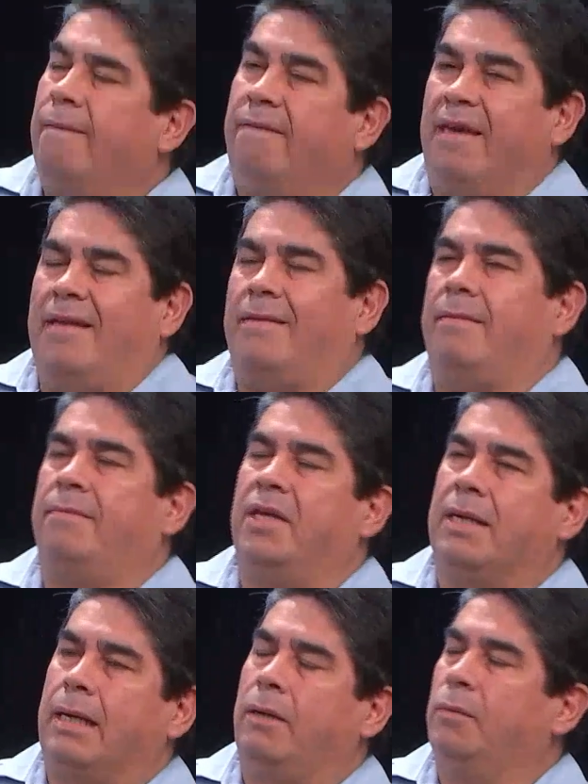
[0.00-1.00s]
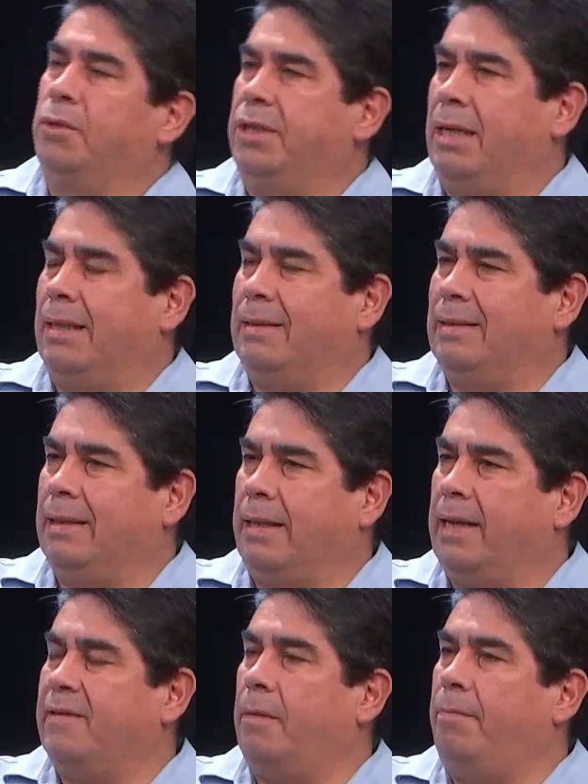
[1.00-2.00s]
Bien, bien, Carlos, muchas
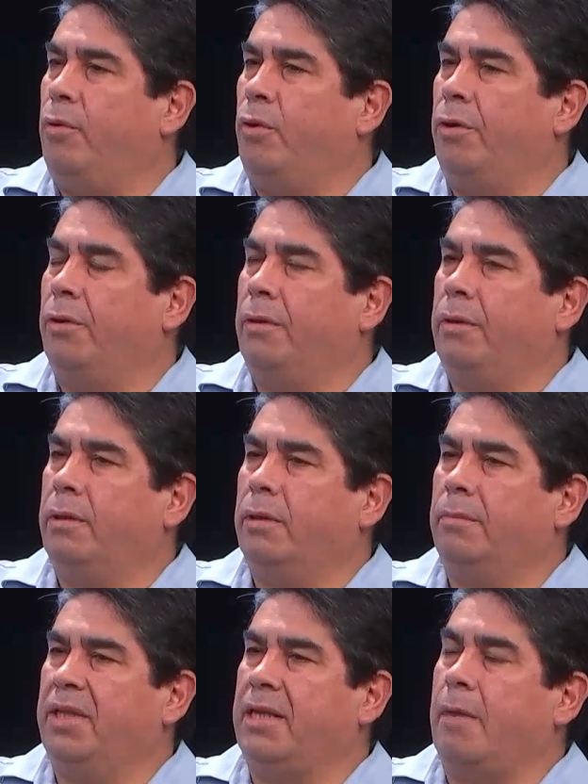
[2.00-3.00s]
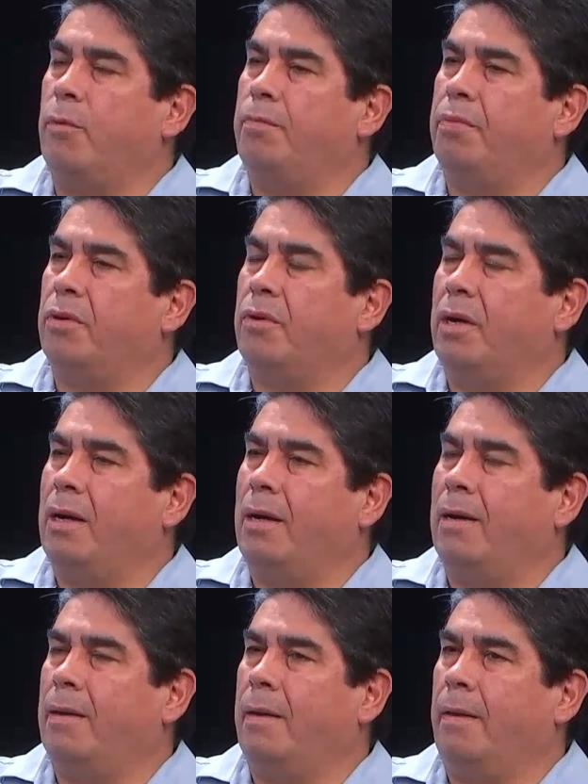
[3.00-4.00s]
gracias por invitarme un poco
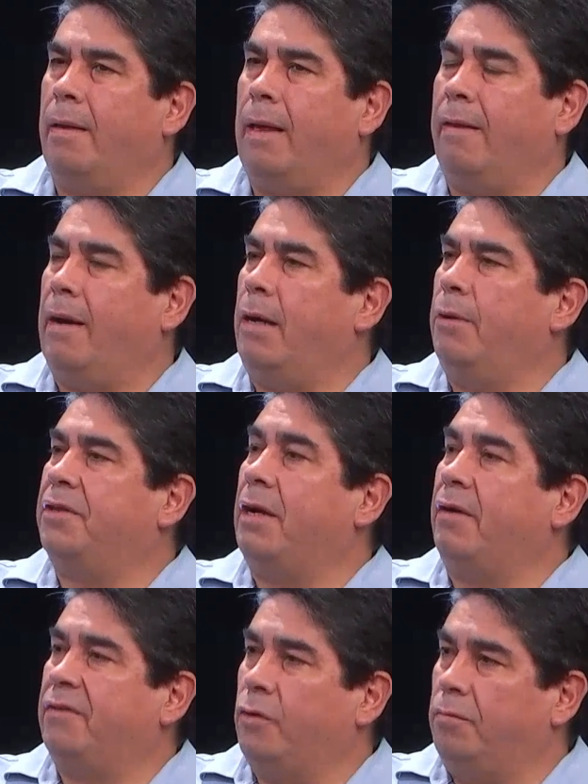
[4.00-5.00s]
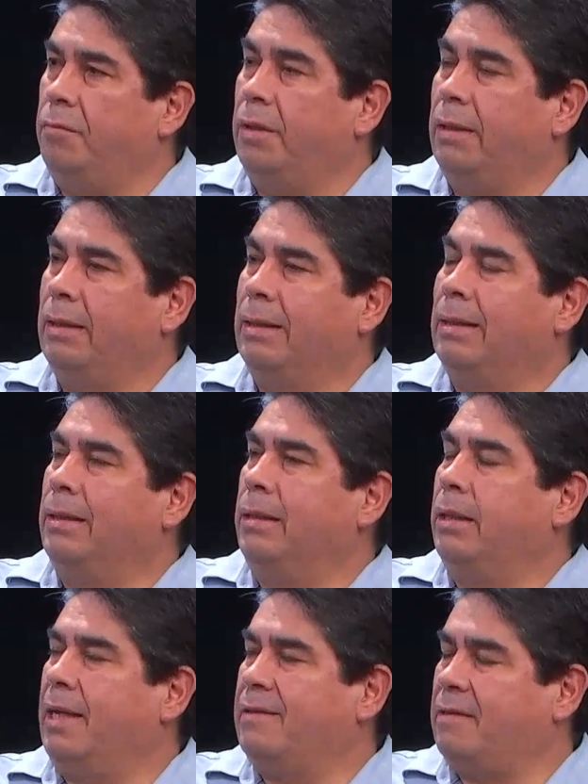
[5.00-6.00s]
a, a dar nuestra versión.
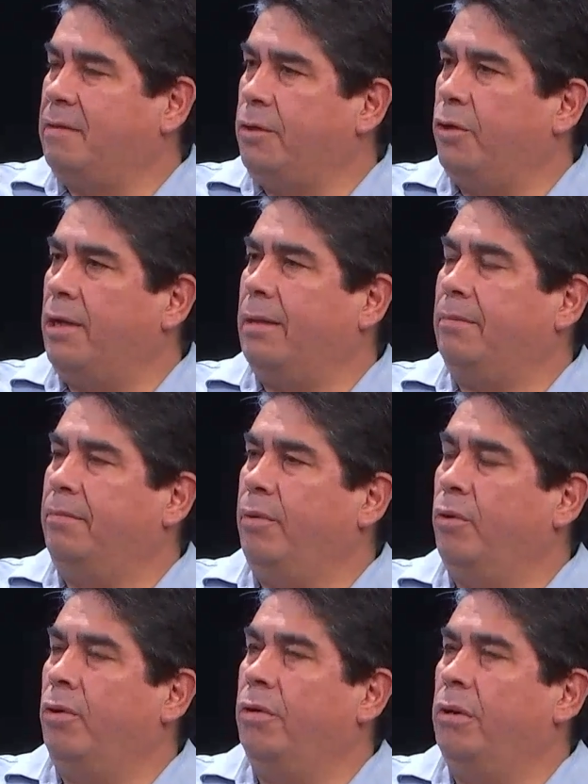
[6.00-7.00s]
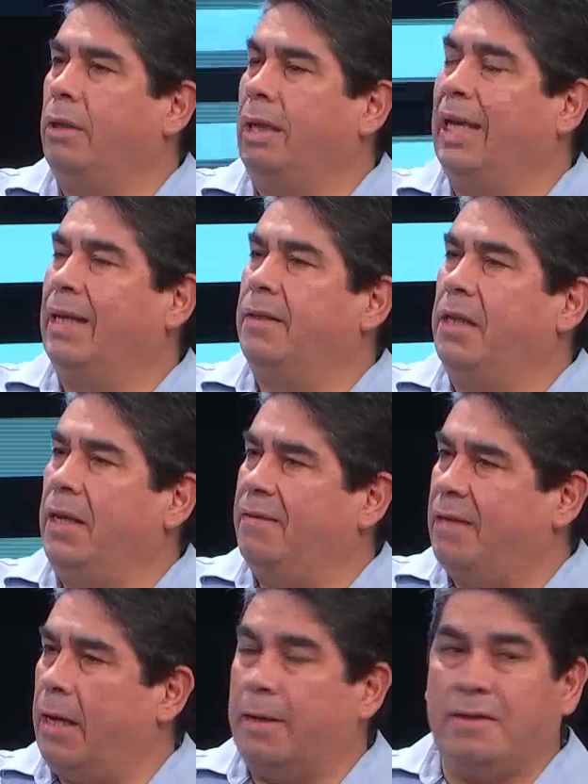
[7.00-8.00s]
Gracias, señora, por la
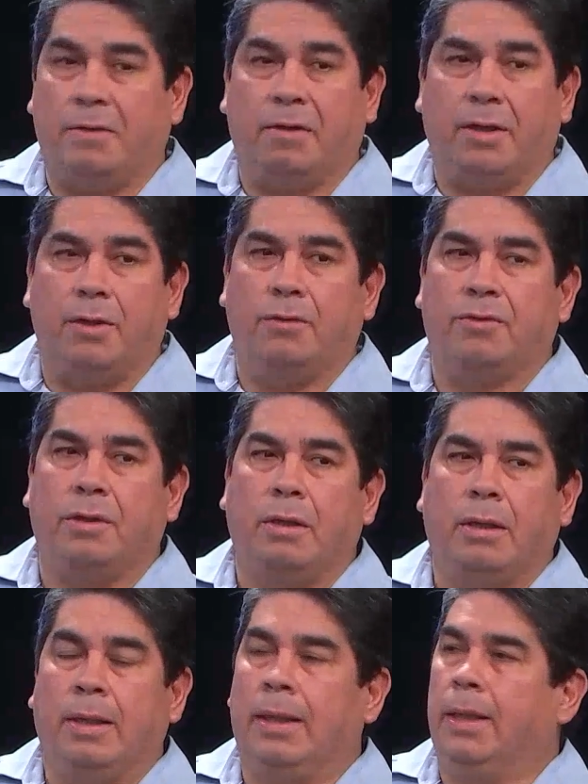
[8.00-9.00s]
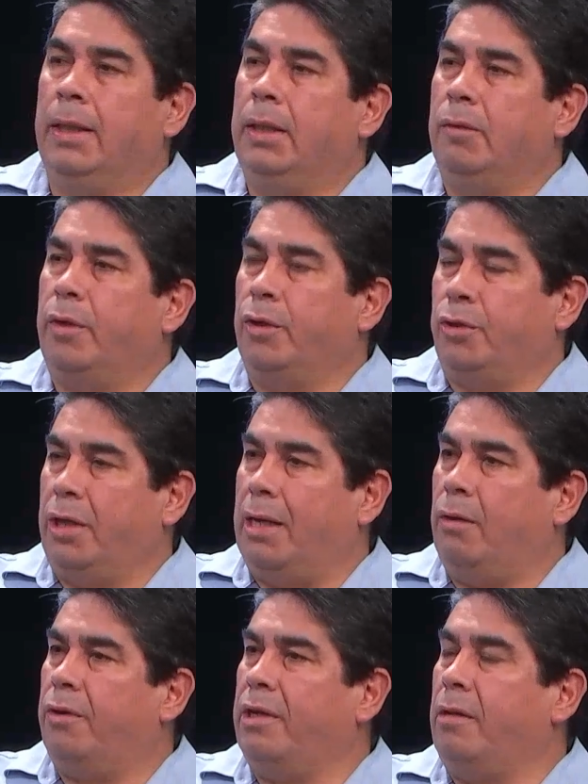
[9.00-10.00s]
gentileza de recibirnos. Y bueno, estoy a
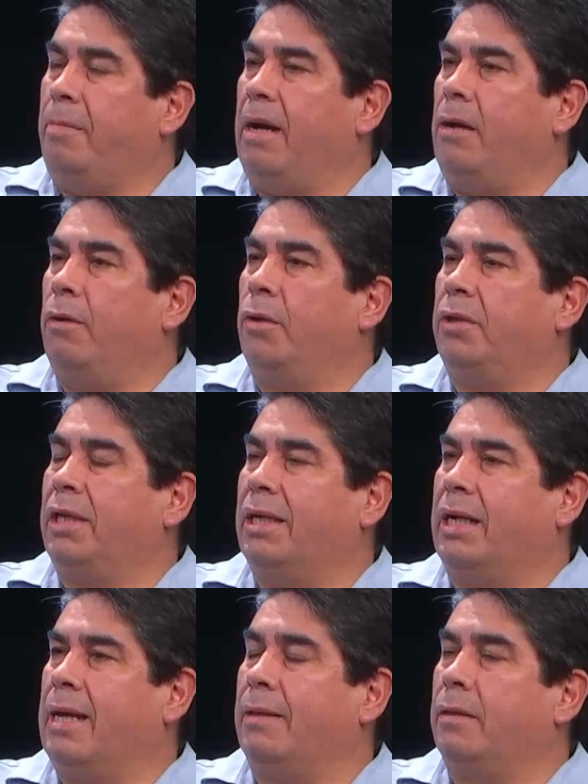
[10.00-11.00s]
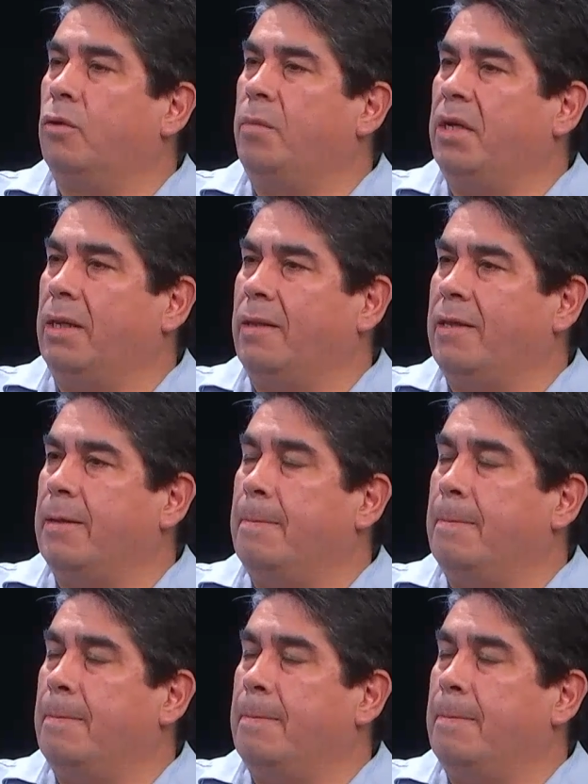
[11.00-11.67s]
las órdenes para lo que ustedes crean conveniente.